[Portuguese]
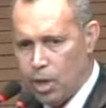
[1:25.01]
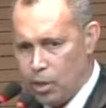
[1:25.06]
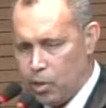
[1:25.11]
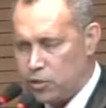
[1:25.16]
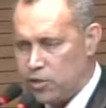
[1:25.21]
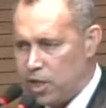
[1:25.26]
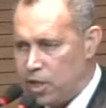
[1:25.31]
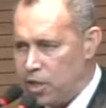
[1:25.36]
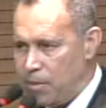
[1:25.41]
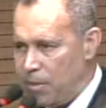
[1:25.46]
e
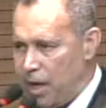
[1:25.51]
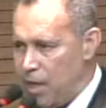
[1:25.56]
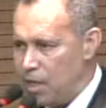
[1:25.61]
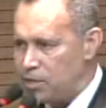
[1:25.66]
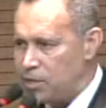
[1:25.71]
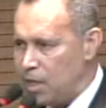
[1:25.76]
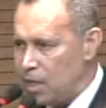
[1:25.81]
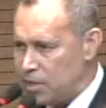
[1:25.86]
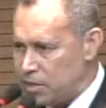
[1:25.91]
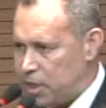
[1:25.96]
os
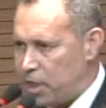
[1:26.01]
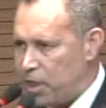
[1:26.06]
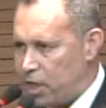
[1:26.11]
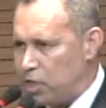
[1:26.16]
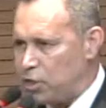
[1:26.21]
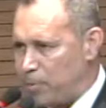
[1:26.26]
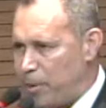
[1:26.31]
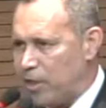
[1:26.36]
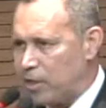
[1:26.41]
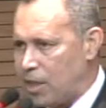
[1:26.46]
animais serem
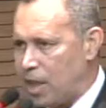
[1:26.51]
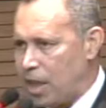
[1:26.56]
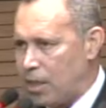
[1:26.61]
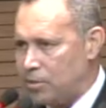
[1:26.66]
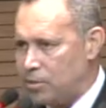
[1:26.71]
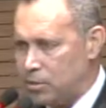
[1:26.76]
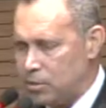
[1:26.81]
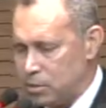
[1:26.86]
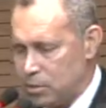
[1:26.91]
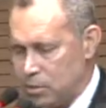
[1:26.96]
respeitados.